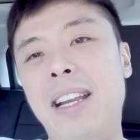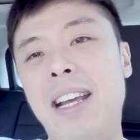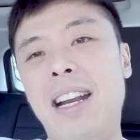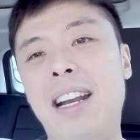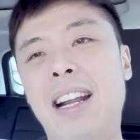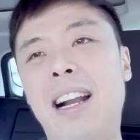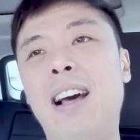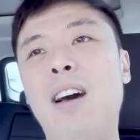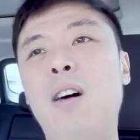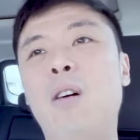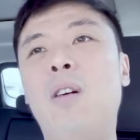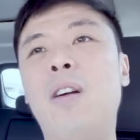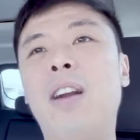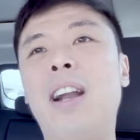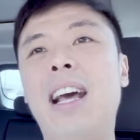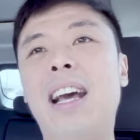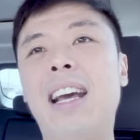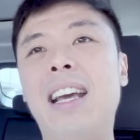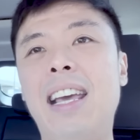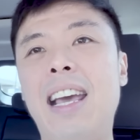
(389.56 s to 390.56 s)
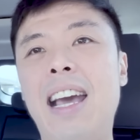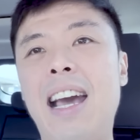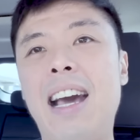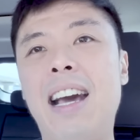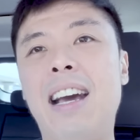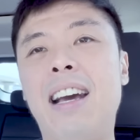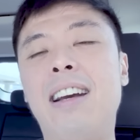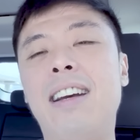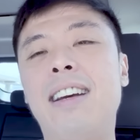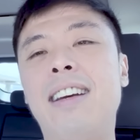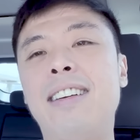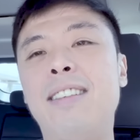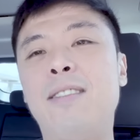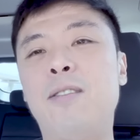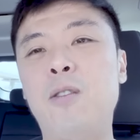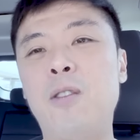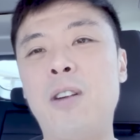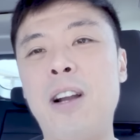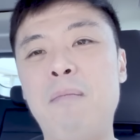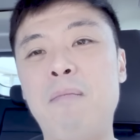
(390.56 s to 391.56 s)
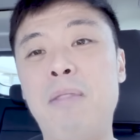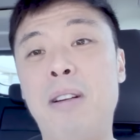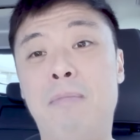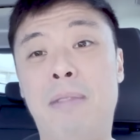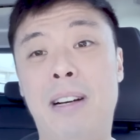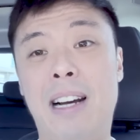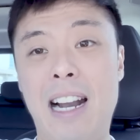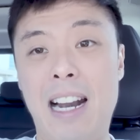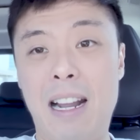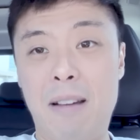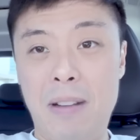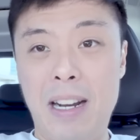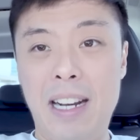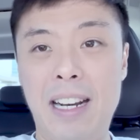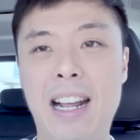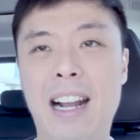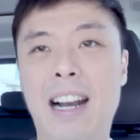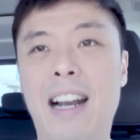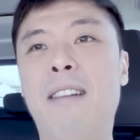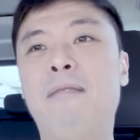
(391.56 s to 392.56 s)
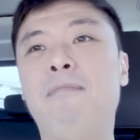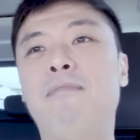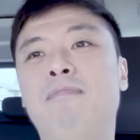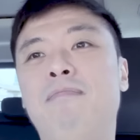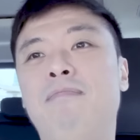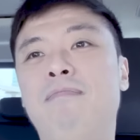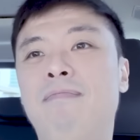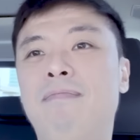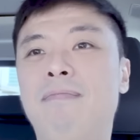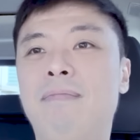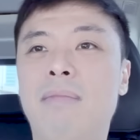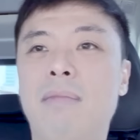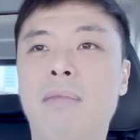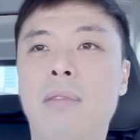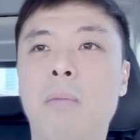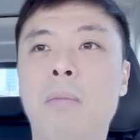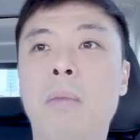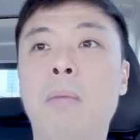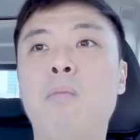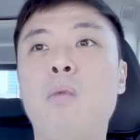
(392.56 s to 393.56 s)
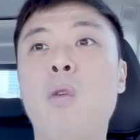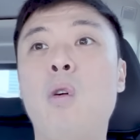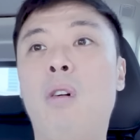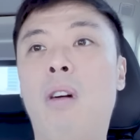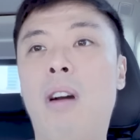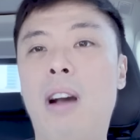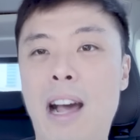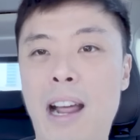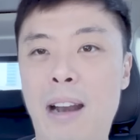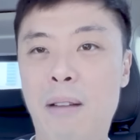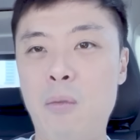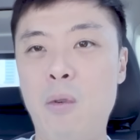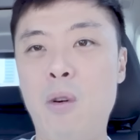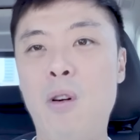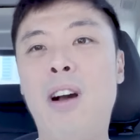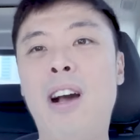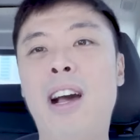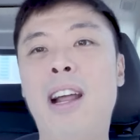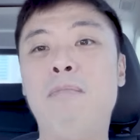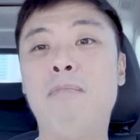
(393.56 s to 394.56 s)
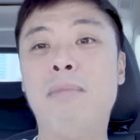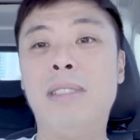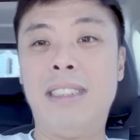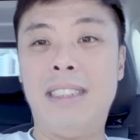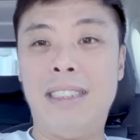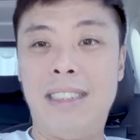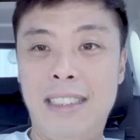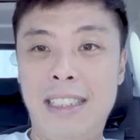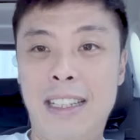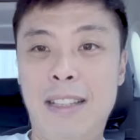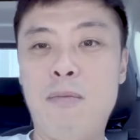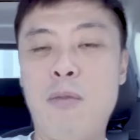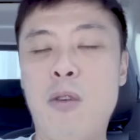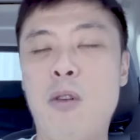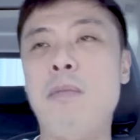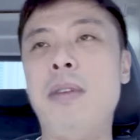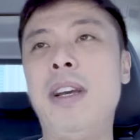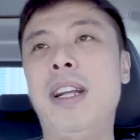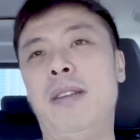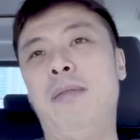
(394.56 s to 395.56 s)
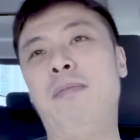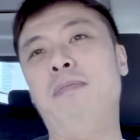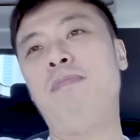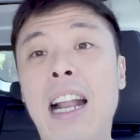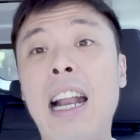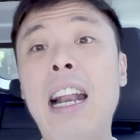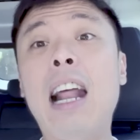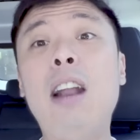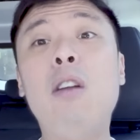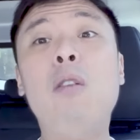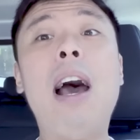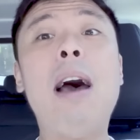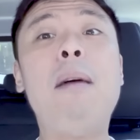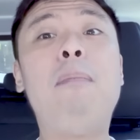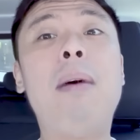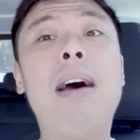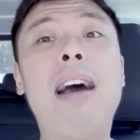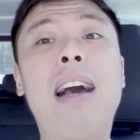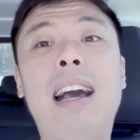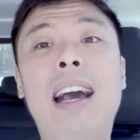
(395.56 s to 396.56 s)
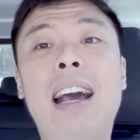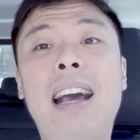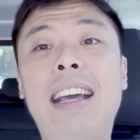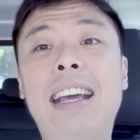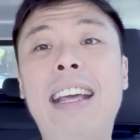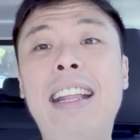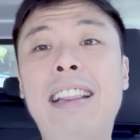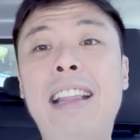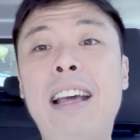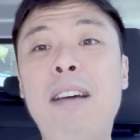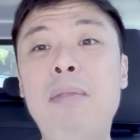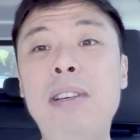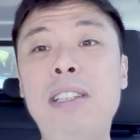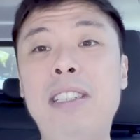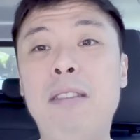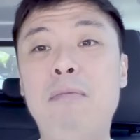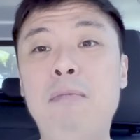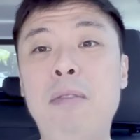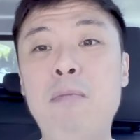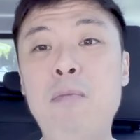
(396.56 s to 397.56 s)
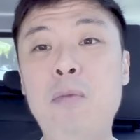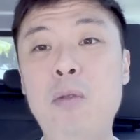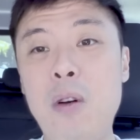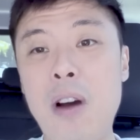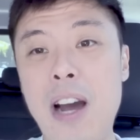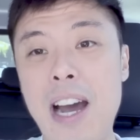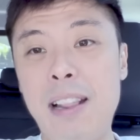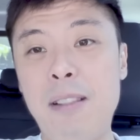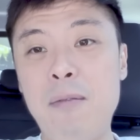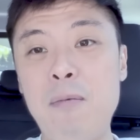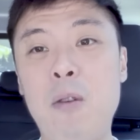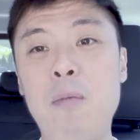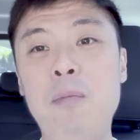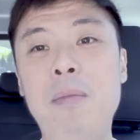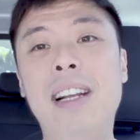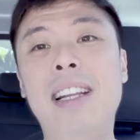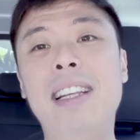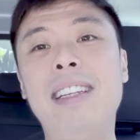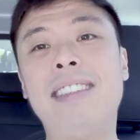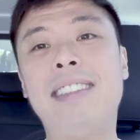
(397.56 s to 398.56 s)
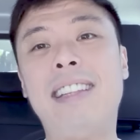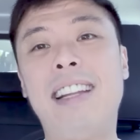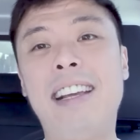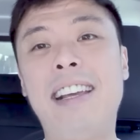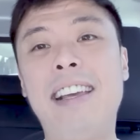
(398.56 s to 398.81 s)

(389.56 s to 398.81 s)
adalah orang yang kurang berpengalaman dalam membongkar-bongkar mesin mobil. Lalu apakah kita bisa membuat mobil listrik